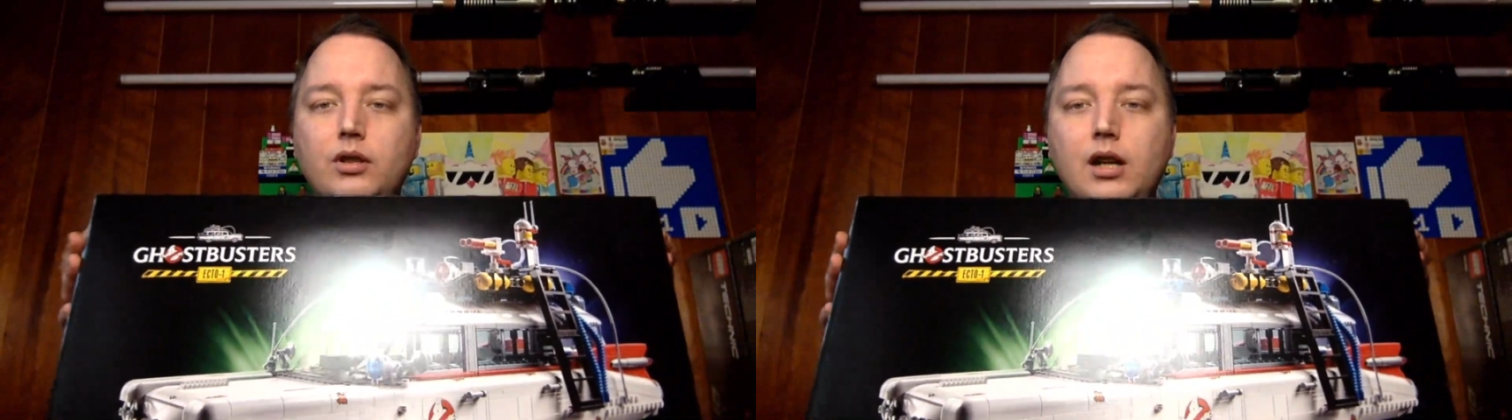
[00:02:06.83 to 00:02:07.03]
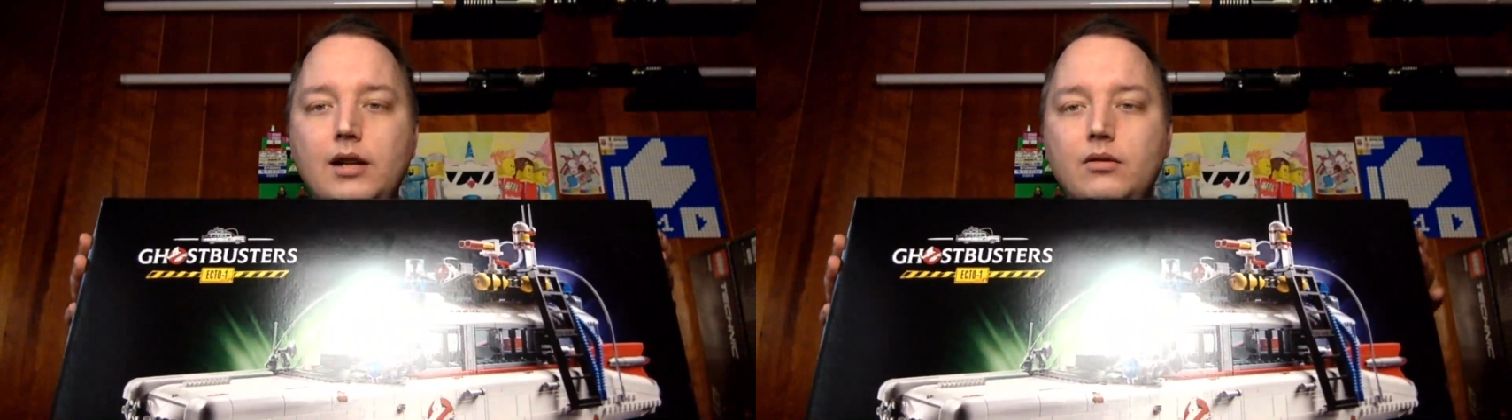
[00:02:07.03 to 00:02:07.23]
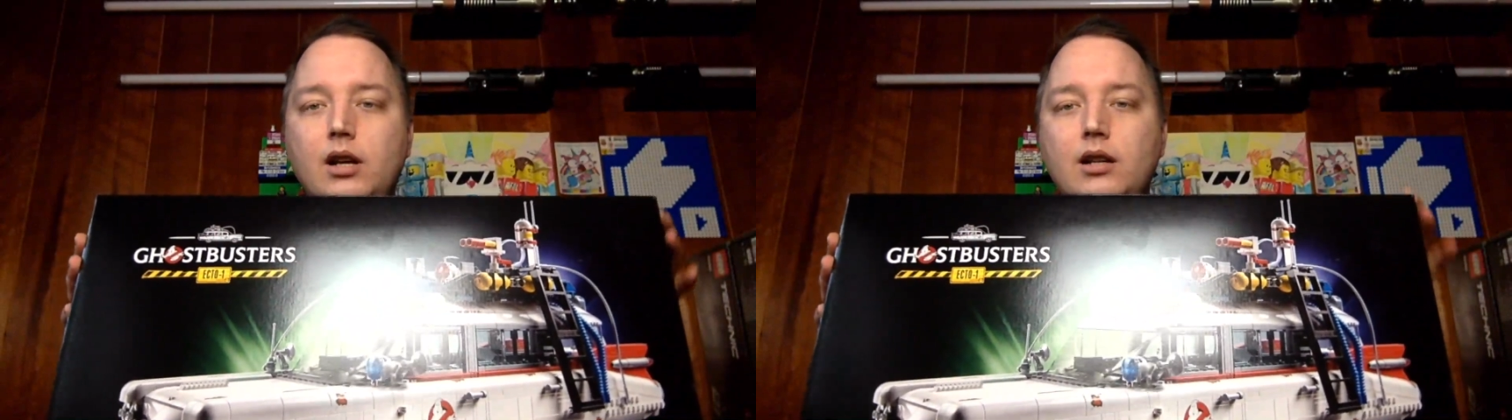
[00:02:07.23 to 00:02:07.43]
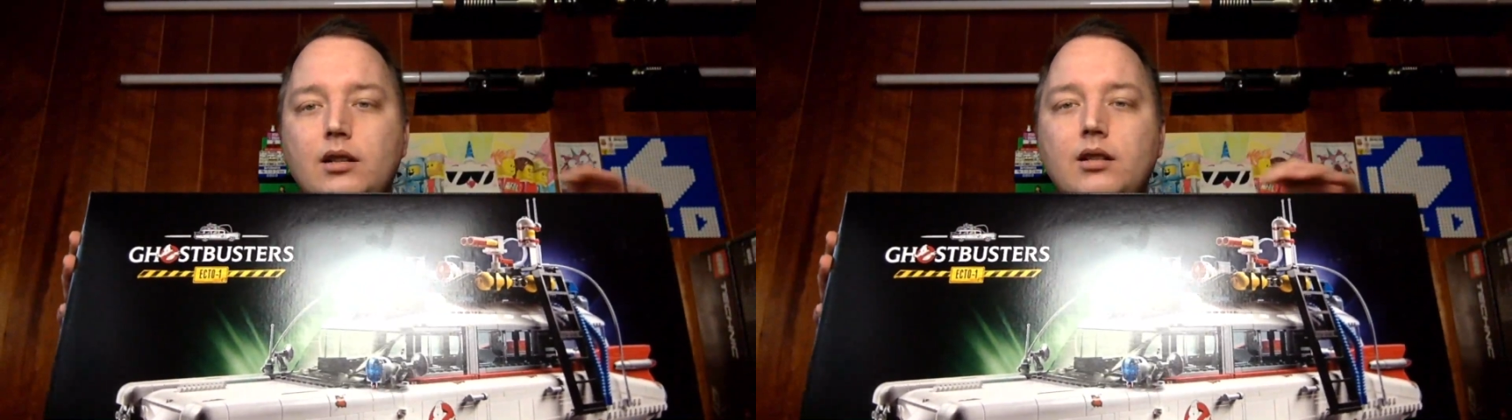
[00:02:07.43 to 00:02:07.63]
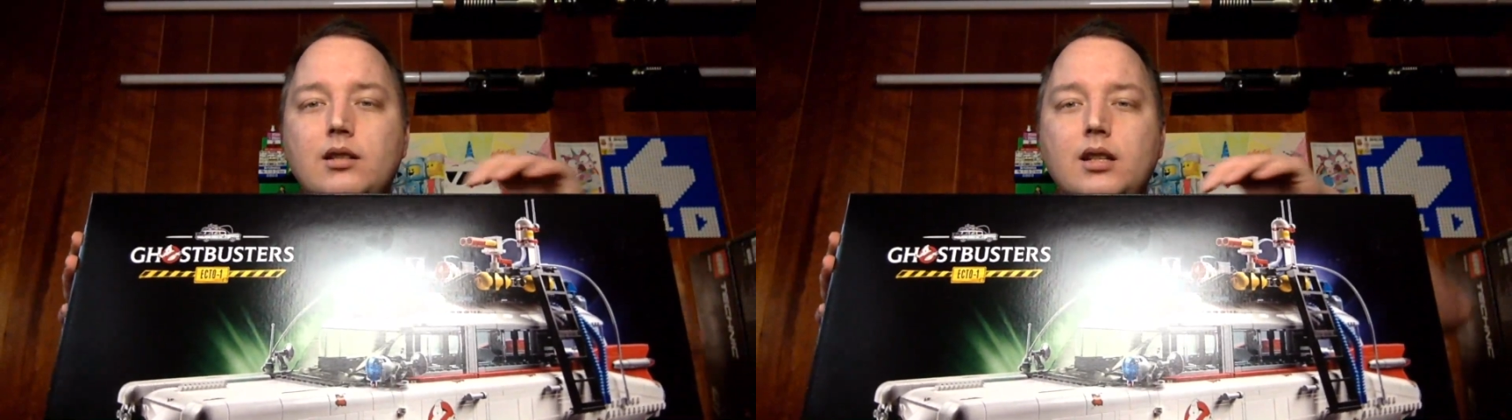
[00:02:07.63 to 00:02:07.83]
den einen oder
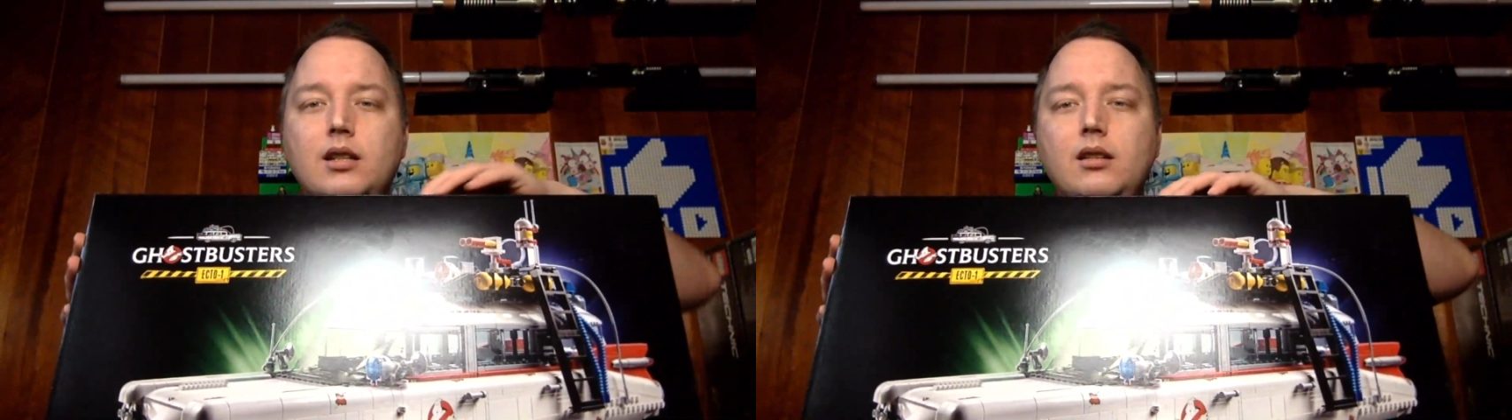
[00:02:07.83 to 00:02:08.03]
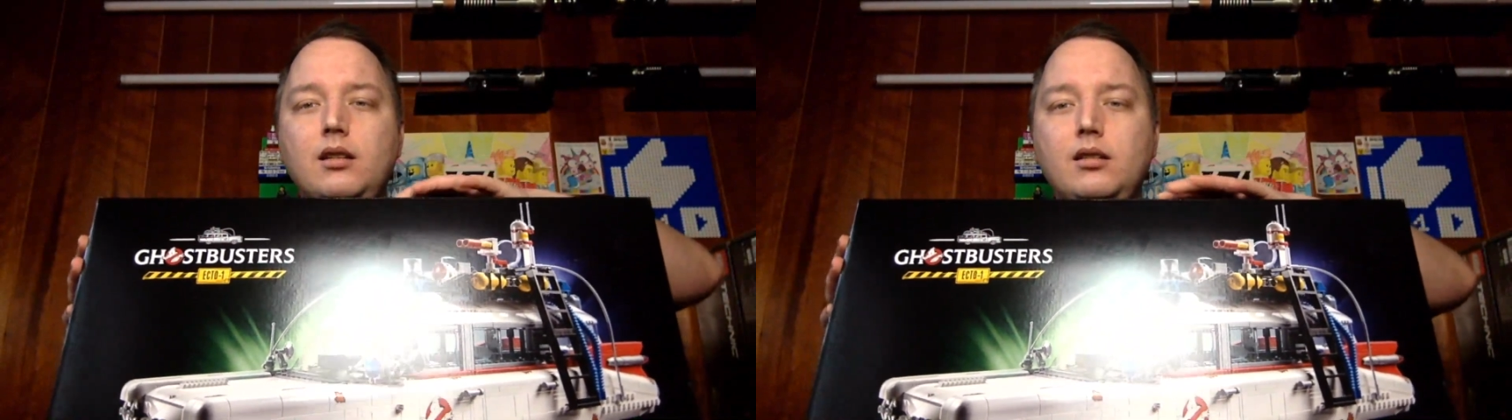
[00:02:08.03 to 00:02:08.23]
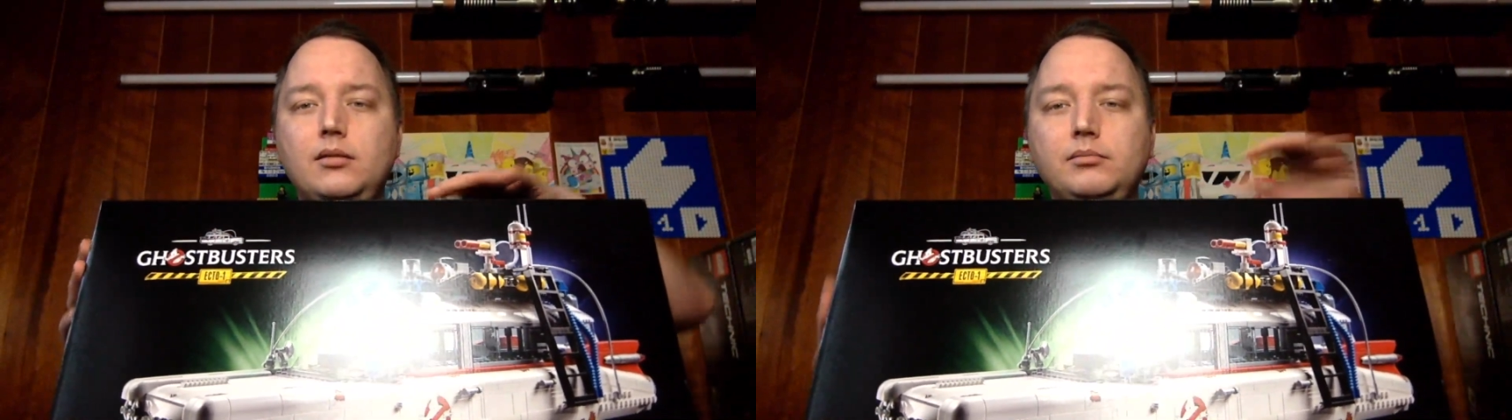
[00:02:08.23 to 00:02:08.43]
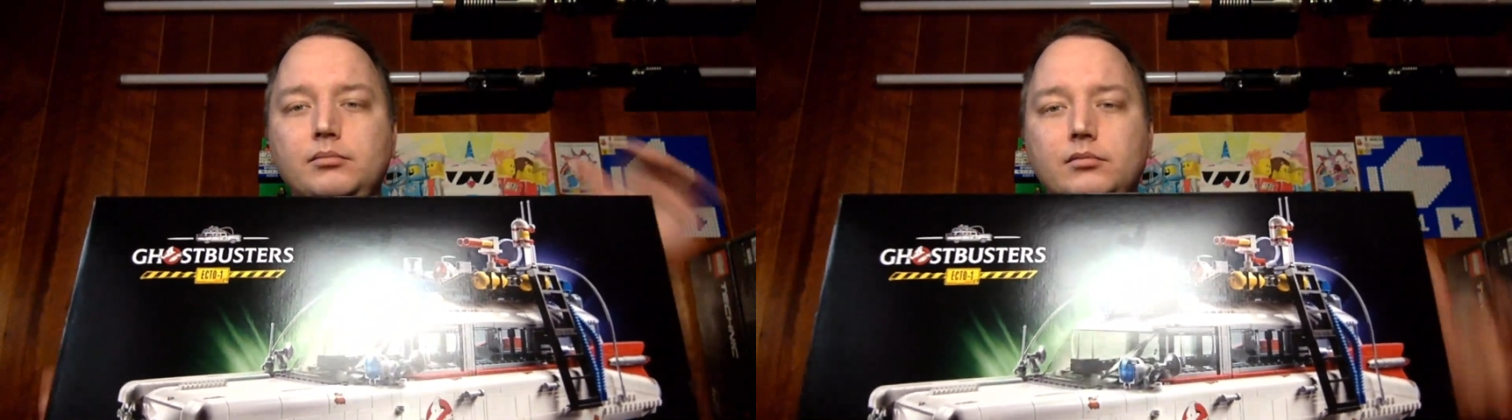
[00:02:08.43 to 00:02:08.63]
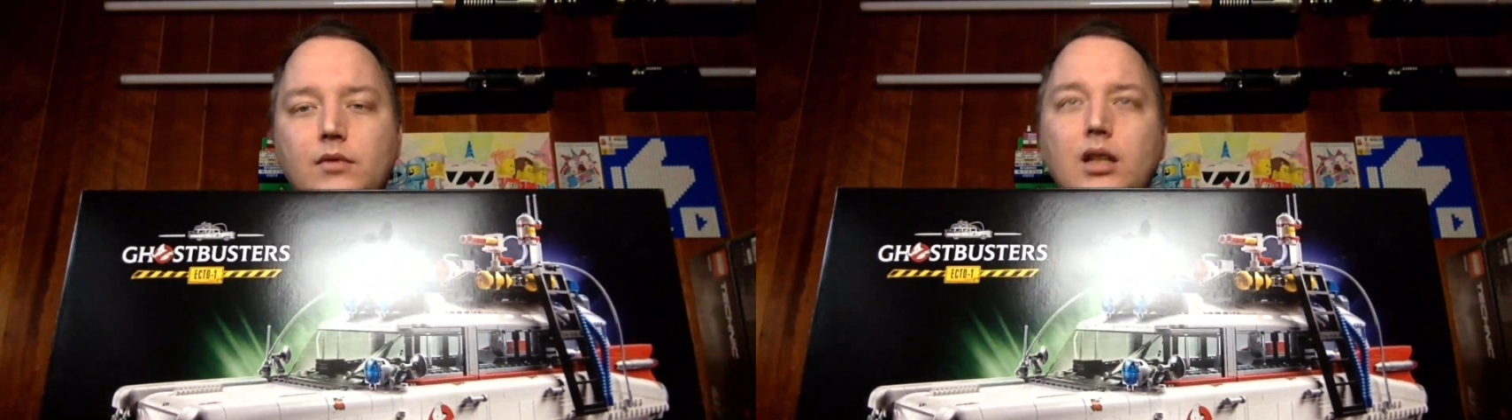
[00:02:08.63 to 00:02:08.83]
anderen gesehen.
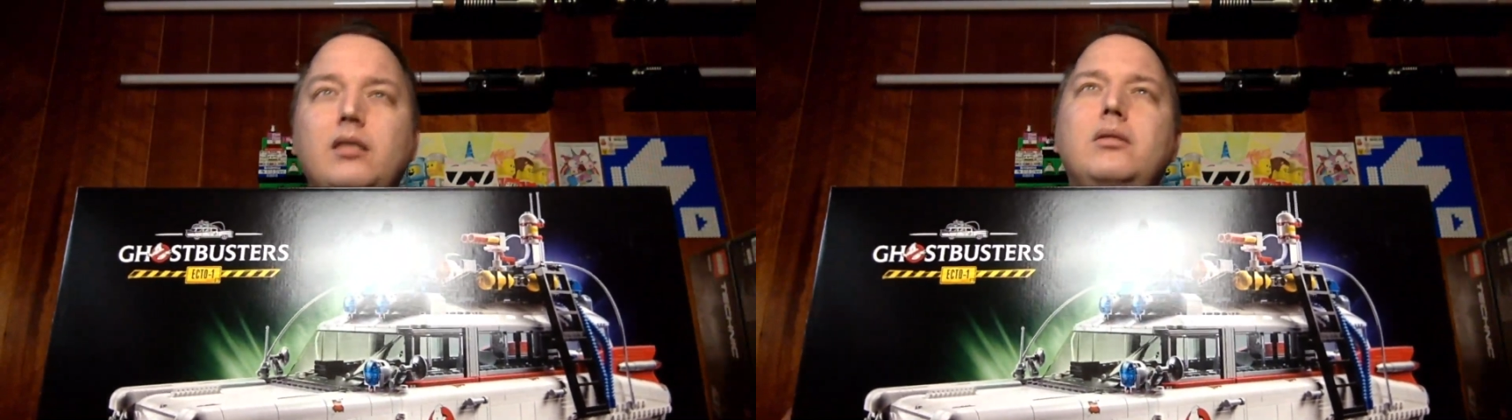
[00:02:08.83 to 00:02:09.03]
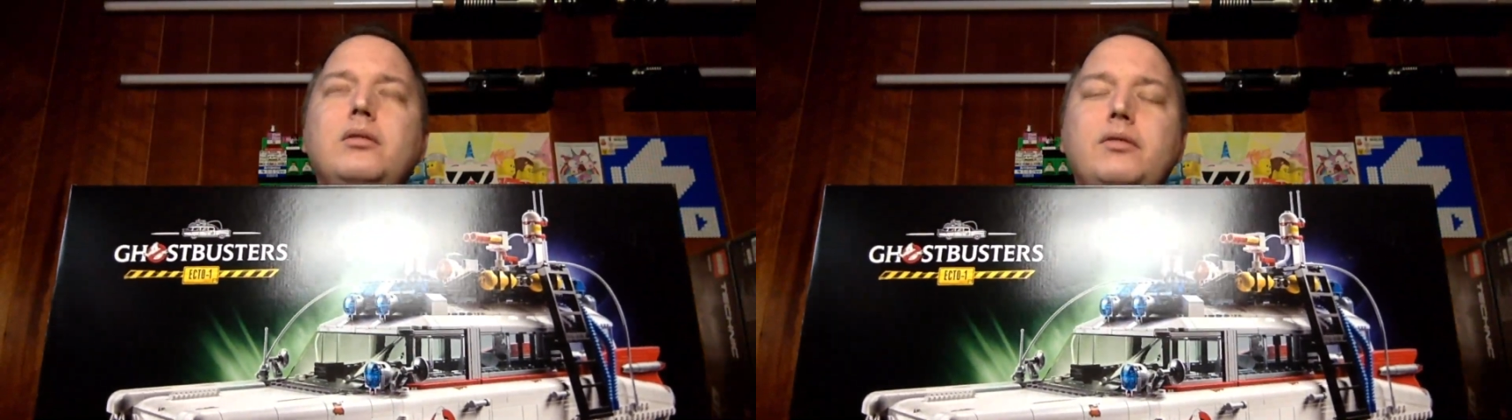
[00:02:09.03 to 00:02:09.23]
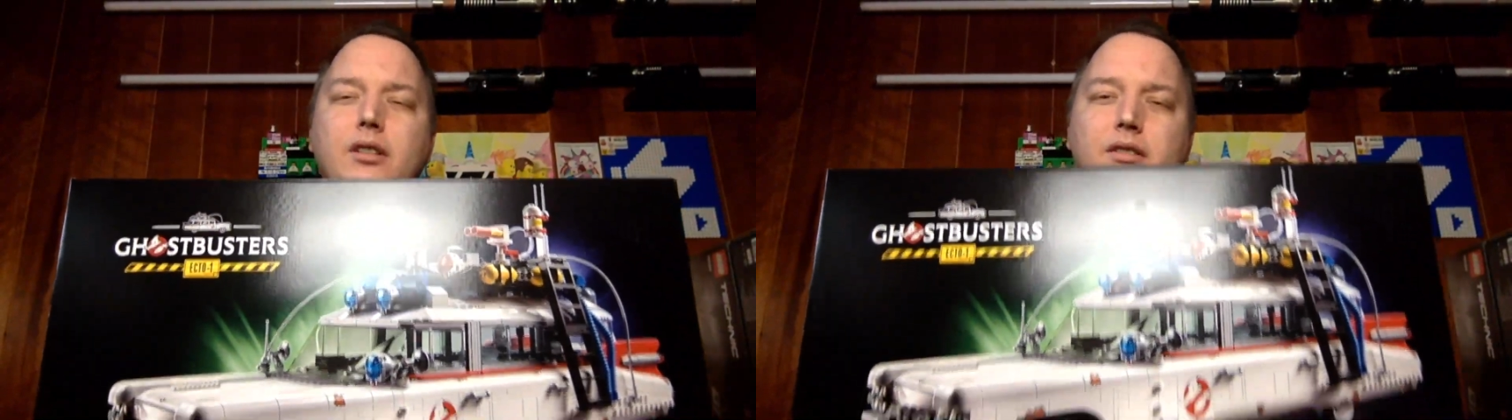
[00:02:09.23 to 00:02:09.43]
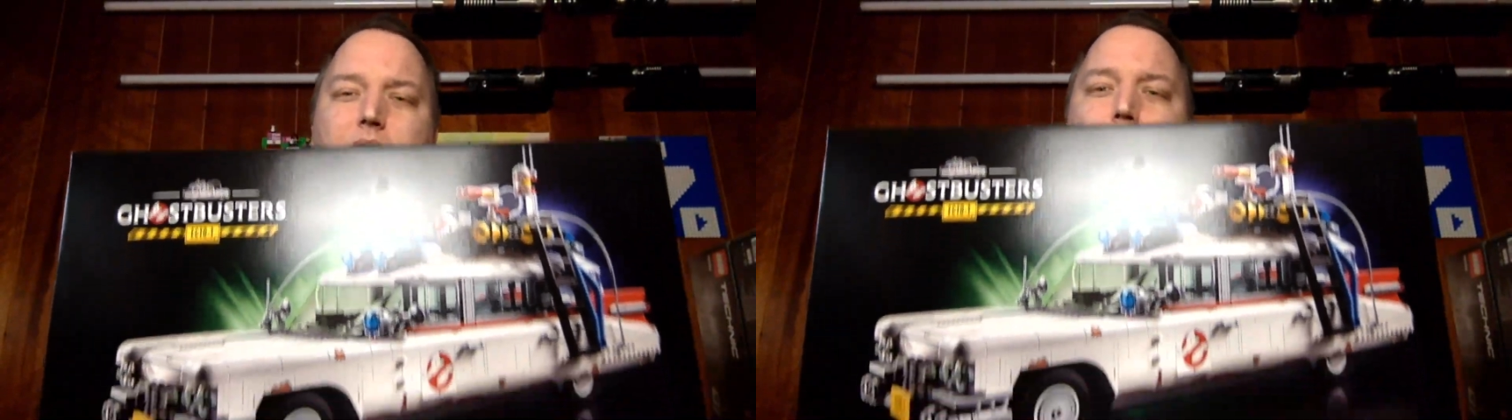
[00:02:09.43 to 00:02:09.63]
Ähm, ja, irgendwie ist das